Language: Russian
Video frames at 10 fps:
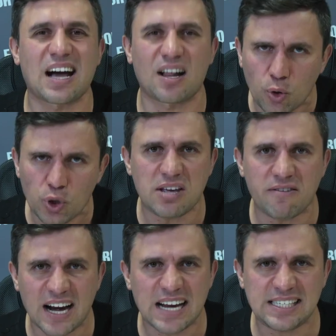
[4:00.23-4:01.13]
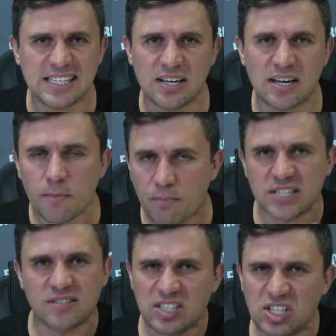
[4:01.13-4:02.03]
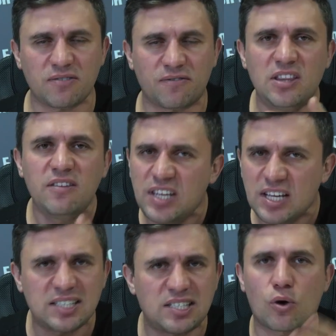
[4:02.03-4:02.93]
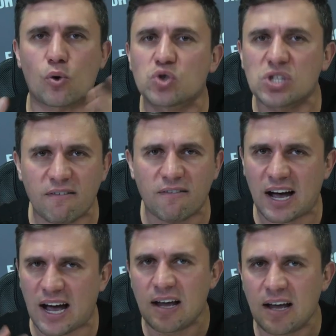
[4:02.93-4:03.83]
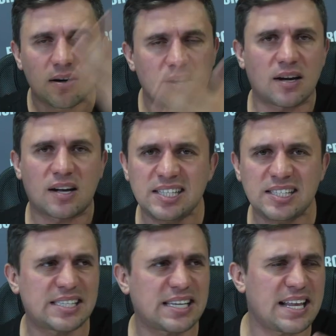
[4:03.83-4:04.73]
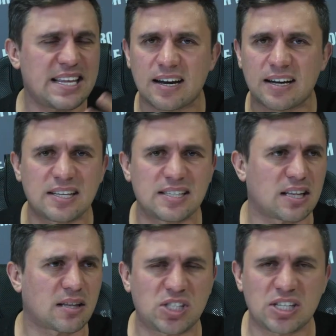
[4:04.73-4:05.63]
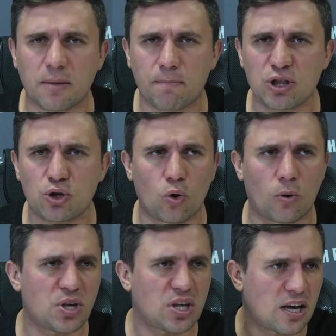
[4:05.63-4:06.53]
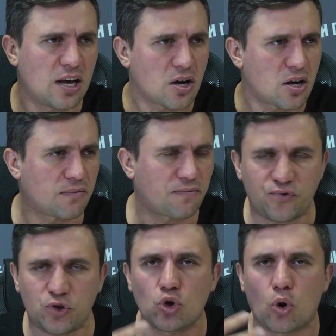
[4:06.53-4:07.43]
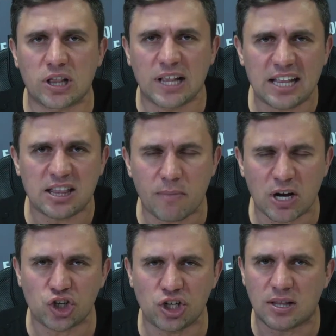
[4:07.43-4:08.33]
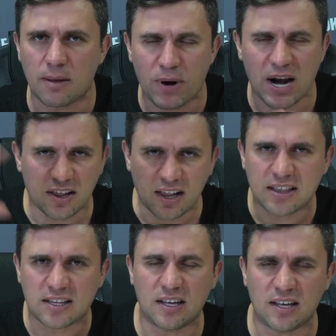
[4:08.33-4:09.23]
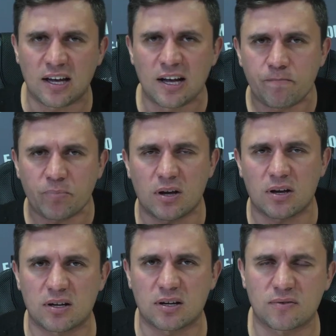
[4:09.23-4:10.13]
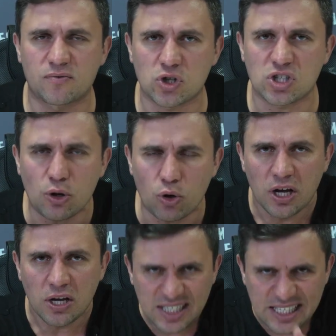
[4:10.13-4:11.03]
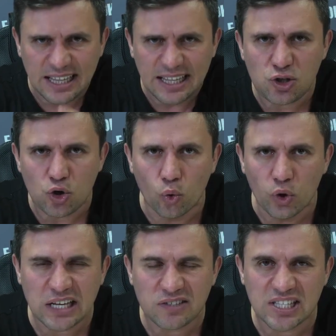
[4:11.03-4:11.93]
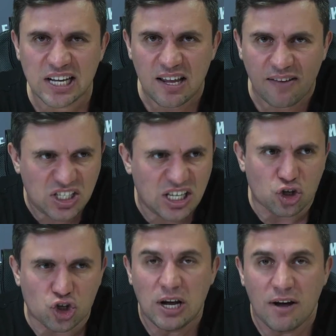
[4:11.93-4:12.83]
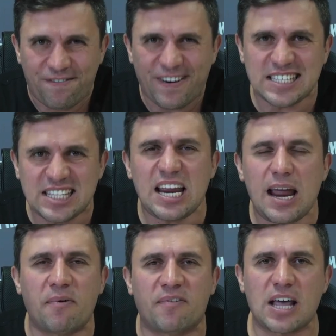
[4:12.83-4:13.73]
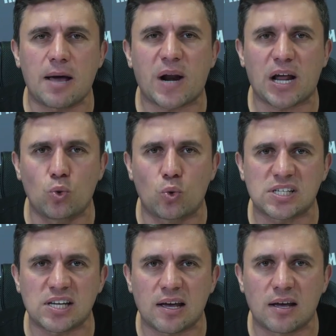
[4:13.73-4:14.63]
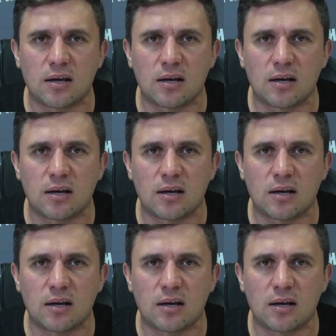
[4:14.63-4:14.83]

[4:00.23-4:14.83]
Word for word: колодки в России, производите вы двигатели, кузова, э, кондиционеры, я не знаю, там стеклоподъемники, э, все для этой машины, там прокладки и э, все остальное. Делайте у нас в стране, ведь это же востребованная продукция.